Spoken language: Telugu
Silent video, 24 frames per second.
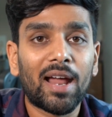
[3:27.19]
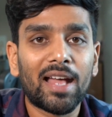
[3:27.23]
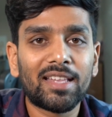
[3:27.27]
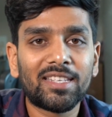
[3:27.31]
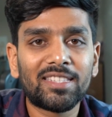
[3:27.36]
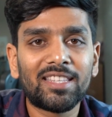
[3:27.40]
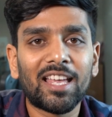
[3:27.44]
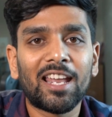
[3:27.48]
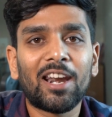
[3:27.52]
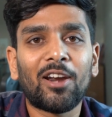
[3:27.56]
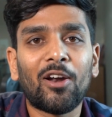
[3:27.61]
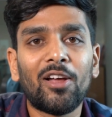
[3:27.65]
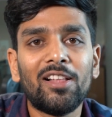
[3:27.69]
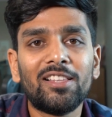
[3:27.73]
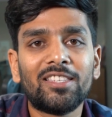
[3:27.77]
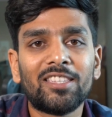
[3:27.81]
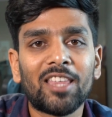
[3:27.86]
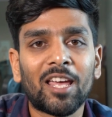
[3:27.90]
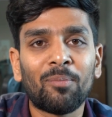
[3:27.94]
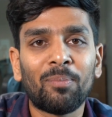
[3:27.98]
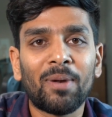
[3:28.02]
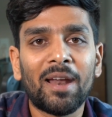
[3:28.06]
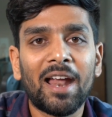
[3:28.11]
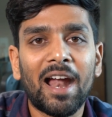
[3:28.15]
రాజస్థాన్ రాయల్స్
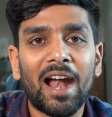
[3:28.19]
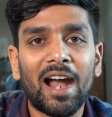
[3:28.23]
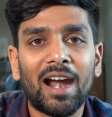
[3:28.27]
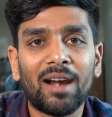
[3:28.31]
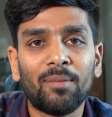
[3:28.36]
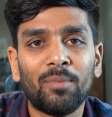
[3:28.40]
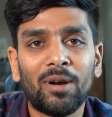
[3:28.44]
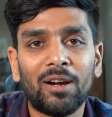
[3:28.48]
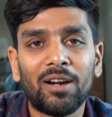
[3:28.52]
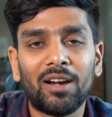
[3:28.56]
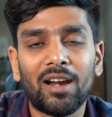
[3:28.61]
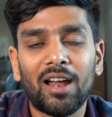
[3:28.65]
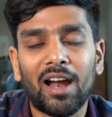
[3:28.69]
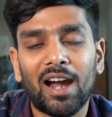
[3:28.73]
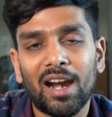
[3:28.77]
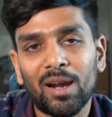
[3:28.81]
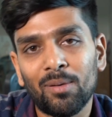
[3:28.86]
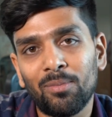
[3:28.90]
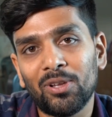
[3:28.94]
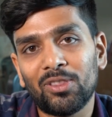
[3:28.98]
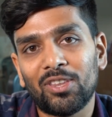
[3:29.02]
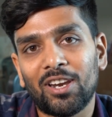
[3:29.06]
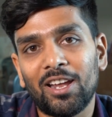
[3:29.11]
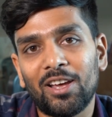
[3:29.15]
తరపునే ఆడబో
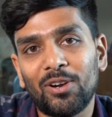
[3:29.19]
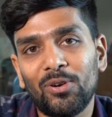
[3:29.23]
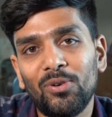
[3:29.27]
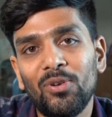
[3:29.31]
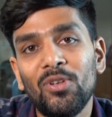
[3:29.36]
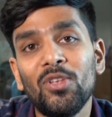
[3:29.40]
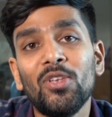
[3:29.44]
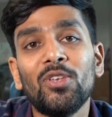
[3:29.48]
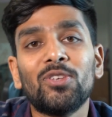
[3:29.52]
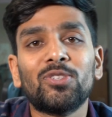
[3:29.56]
ఆడబోతున్నారు